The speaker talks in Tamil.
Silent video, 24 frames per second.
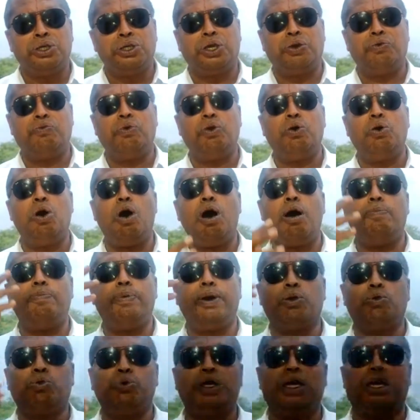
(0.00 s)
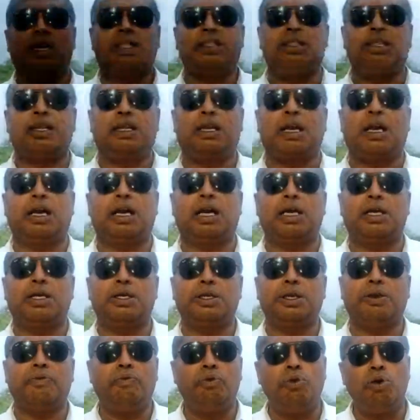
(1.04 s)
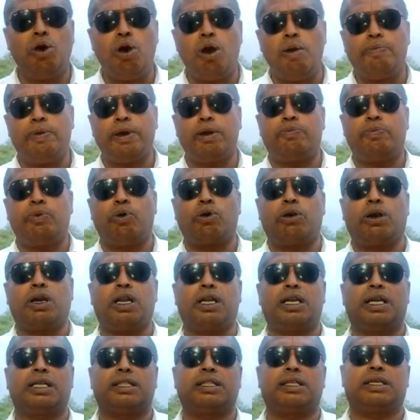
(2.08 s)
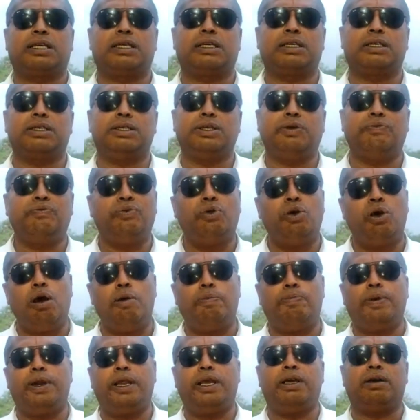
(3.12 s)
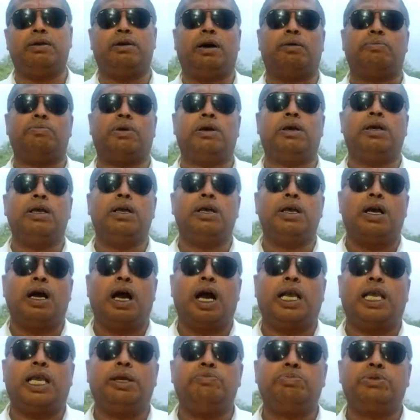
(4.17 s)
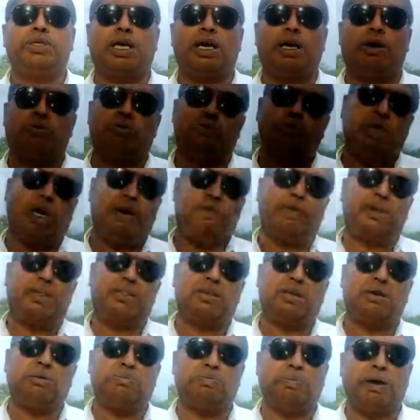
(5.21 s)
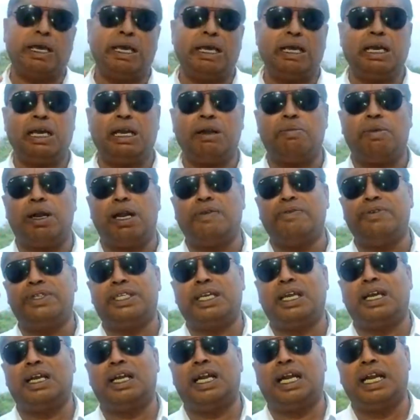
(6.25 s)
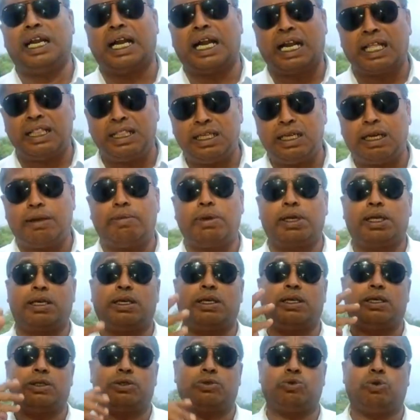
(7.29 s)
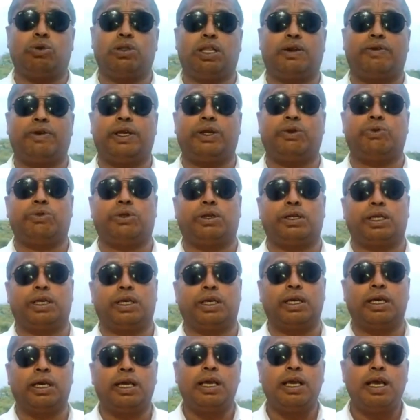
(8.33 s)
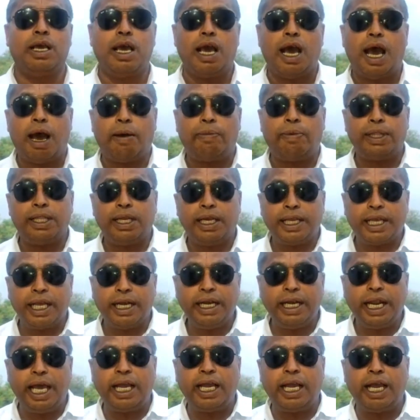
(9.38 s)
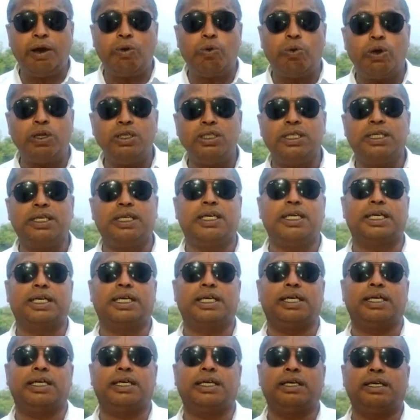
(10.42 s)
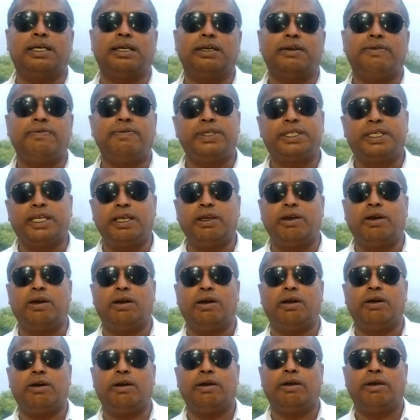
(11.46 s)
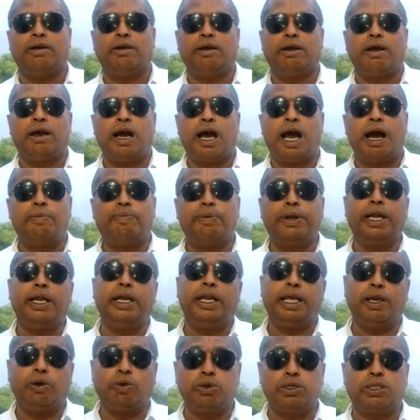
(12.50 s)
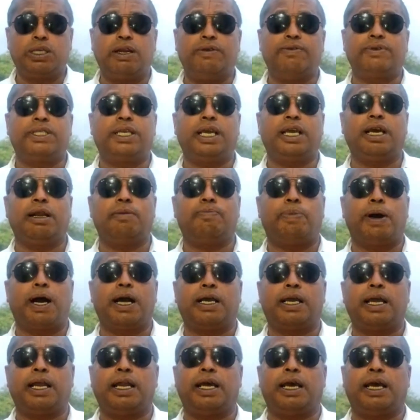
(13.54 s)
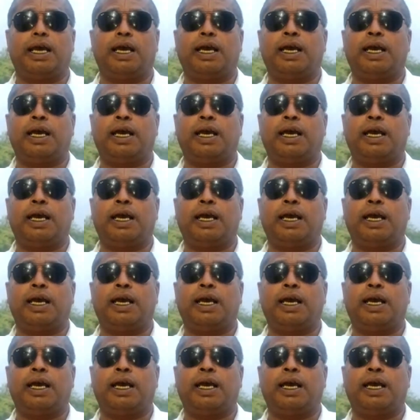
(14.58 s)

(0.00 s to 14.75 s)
எவ்வளோ பேர் உயிரிழந்திருக்காங்க எவ்வளோ பேர் போர்க்களை நடந்திருக்கு எவ்வளோ பெரிய அம் அகிம்சா உண்ணாவிரதம் பயங்கரமான விஷயங்கள்லாம் நடந்து நமக்கு சுதந்திரம் வாங்கி கொடுத்துருக்கு அப்போ இதில் என்னங்க ஒளிஞ்சிருக்கு விஷயம் அப்படின்னு நீங்கள் ஒரு சில விஷயங்கள் பார்க்கல